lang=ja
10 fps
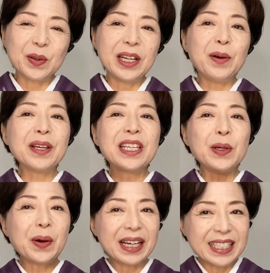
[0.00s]
これを着
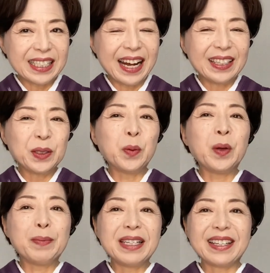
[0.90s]
ようかしらと
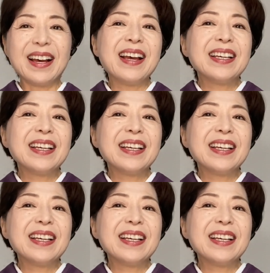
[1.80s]
思いました。